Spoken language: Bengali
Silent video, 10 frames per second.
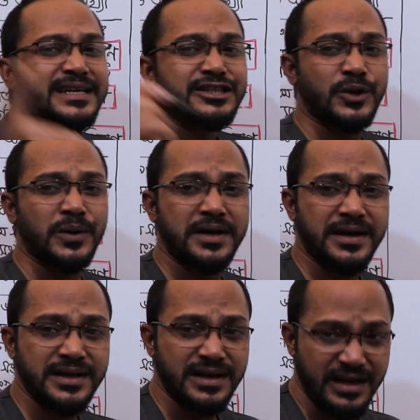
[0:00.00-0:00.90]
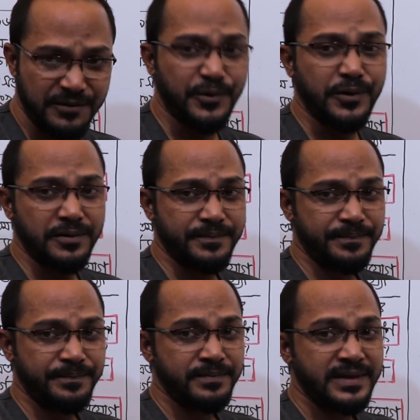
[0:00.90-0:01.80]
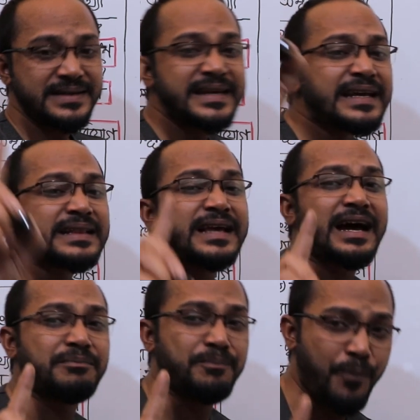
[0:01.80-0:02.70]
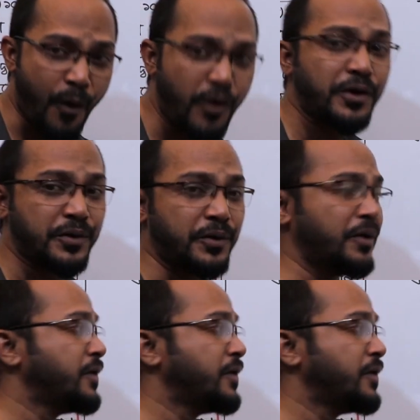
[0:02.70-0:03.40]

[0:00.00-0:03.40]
যে সংখ্যাটি নিব ঠিক তার বর্গ